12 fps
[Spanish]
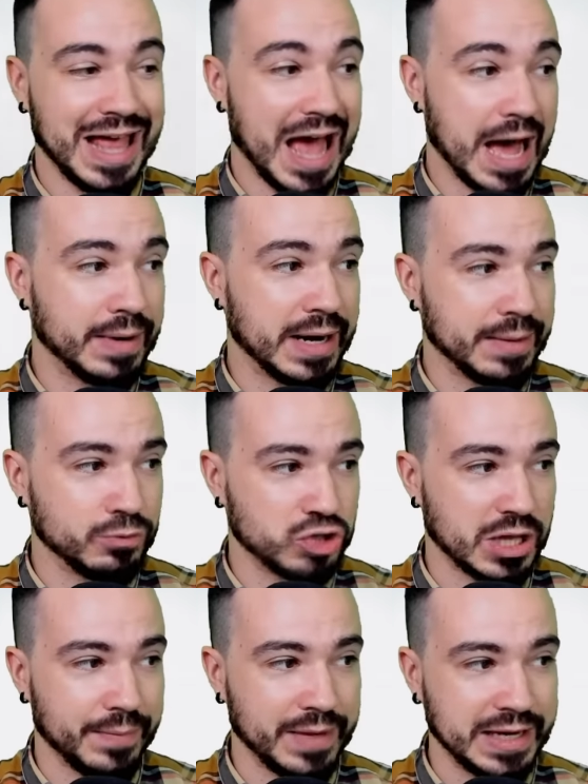Hablaremos
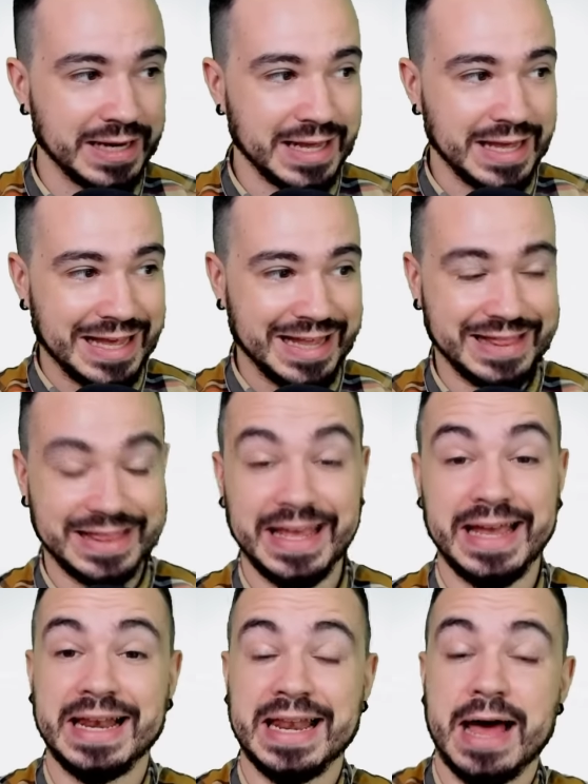también
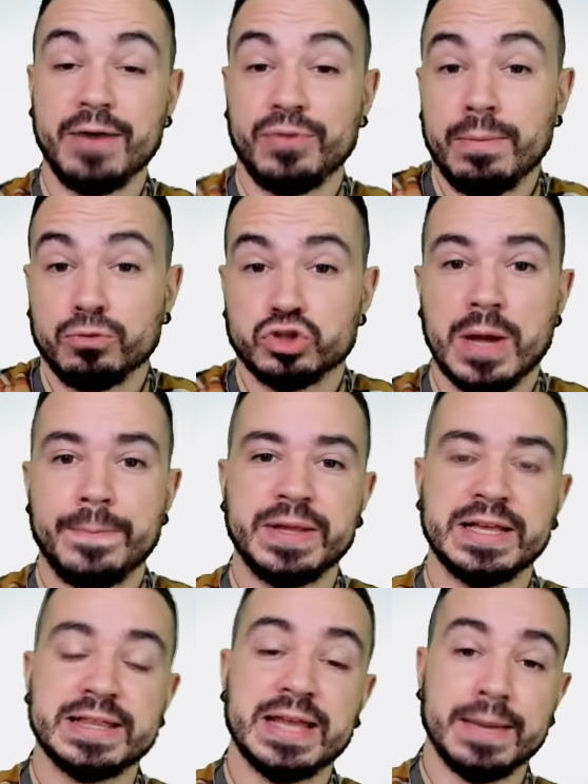de la famosa piñata,